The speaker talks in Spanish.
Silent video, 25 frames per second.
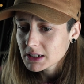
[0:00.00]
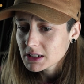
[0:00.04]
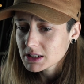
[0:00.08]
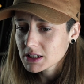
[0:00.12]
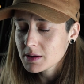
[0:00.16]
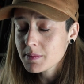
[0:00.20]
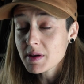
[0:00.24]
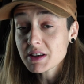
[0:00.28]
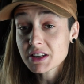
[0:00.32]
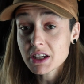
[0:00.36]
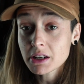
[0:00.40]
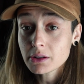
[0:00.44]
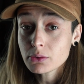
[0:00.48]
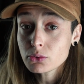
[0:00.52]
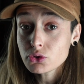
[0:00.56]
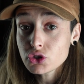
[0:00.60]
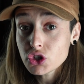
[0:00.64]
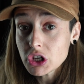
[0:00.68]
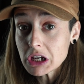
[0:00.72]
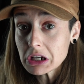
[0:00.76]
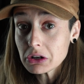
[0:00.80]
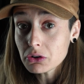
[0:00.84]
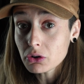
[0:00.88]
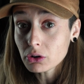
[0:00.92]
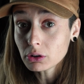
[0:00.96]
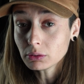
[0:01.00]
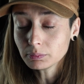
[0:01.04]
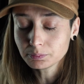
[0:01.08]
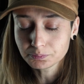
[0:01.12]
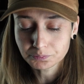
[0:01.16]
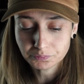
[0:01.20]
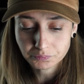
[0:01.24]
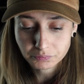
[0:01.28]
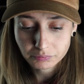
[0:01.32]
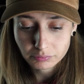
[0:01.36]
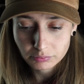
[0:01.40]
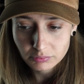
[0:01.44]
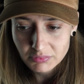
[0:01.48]
Se me acerca un chico
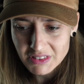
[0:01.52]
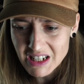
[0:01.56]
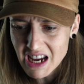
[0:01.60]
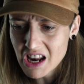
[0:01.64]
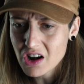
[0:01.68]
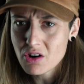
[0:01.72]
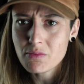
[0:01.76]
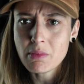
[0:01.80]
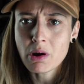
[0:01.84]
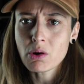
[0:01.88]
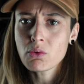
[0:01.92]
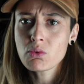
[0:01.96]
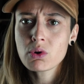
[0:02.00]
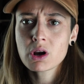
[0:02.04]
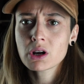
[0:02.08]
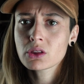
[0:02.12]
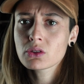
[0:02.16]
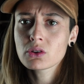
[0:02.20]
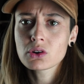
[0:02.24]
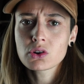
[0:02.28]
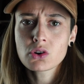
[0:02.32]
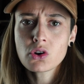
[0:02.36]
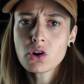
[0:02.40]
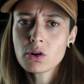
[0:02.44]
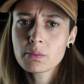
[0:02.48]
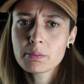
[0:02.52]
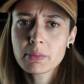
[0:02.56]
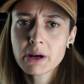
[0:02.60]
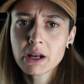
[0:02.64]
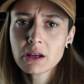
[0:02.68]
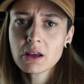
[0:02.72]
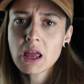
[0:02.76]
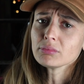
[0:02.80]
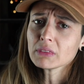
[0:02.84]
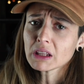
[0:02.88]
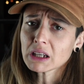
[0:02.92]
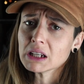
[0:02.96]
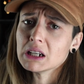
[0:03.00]
ya no me acuerdo el
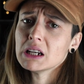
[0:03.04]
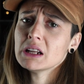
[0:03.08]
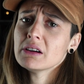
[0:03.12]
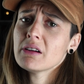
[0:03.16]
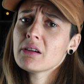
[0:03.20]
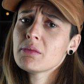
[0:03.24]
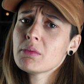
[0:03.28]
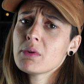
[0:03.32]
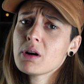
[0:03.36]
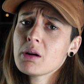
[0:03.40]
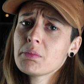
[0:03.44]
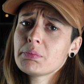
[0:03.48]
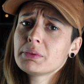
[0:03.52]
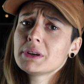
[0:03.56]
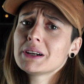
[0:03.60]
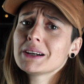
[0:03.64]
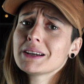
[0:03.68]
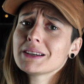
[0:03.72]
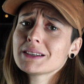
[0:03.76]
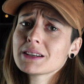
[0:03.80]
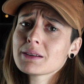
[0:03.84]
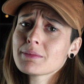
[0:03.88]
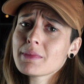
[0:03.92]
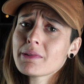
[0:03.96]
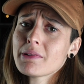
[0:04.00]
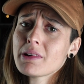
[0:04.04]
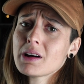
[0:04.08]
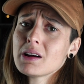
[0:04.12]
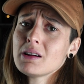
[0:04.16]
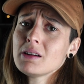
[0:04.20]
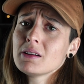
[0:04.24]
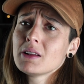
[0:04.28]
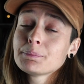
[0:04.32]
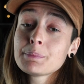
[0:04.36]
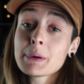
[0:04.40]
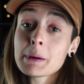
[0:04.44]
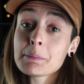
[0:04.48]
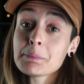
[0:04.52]
nombre, le vamos a poner que se llamaba
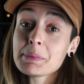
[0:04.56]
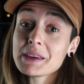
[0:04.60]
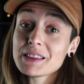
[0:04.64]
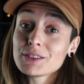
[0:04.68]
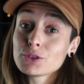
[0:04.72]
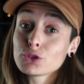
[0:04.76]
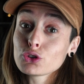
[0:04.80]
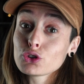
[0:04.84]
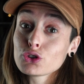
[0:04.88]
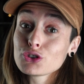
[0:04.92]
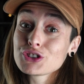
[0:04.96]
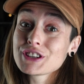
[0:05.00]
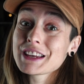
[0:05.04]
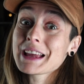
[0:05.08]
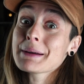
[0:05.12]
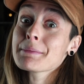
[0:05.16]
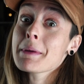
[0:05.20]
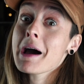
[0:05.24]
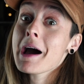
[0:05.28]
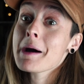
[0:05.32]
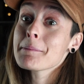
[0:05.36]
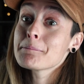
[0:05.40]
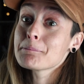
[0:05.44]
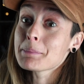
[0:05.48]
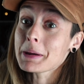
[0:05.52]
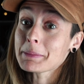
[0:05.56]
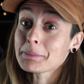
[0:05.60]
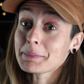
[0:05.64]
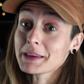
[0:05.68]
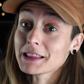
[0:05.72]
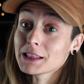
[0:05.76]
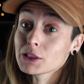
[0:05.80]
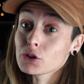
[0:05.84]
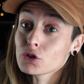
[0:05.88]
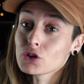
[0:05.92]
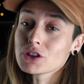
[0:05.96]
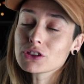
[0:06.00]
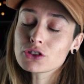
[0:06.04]
Pepito, se llamaba
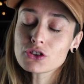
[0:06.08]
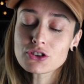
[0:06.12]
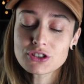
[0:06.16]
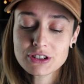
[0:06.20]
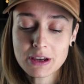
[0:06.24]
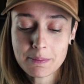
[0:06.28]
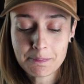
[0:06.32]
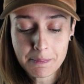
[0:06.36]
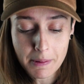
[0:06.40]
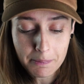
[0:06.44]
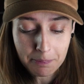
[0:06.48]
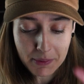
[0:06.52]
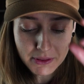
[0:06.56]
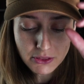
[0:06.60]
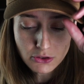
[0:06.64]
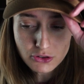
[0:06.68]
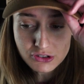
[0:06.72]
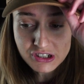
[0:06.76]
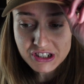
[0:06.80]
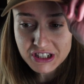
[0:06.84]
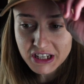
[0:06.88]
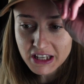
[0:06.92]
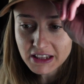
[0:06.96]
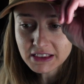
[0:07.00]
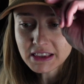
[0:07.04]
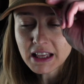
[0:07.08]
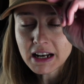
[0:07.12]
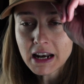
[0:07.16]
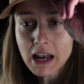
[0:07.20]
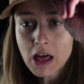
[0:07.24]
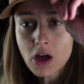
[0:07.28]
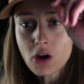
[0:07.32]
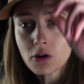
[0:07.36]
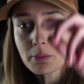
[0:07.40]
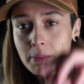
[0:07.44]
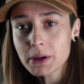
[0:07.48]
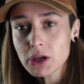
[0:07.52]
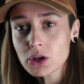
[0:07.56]
Pepito. Entonces Pepito se sienta al
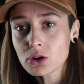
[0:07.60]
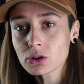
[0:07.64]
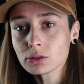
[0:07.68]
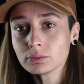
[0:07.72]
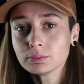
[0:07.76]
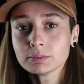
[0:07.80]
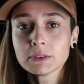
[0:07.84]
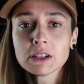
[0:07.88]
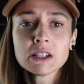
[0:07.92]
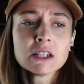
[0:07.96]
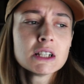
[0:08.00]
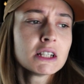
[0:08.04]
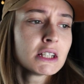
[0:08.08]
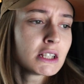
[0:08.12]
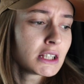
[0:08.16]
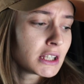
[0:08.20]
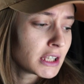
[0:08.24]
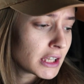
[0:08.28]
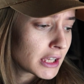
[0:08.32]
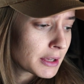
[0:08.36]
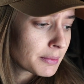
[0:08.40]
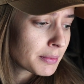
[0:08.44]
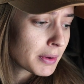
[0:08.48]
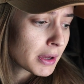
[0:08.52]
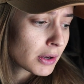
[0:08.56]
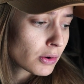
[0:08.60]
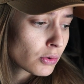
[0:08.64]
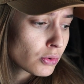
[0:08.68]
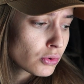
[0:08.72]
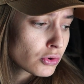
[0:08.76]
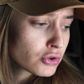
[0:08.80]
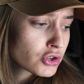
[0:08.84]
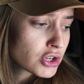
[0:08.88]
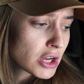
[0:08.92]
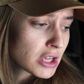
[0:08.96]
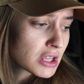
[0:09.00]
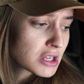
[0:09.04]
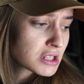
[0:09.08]
lado mío y me
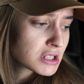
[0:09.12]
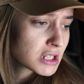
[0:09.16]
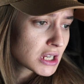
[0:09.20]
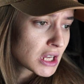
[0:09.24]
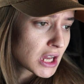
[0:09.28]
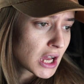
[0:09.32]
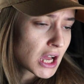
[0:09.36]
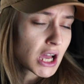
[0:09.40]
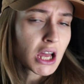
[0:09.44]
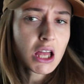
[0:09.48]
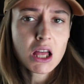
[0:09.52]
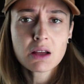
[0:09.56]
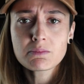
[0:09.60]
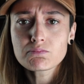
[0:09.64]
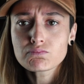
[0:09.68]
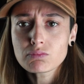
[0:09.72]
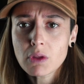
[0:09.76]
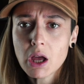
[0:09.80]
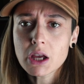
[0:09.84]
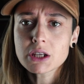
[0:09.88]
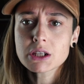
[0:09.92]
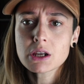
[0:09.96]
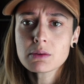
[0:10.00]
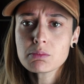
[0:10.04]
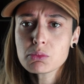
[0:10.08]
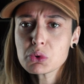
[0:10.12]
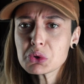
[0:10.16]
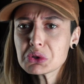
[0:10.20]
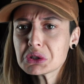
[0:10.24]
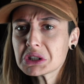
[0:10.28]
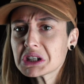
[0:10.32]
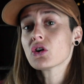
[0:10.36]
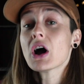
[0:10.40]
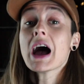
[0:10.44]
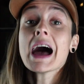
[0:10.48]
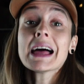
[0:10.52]
escucha y dice, ah, haces música.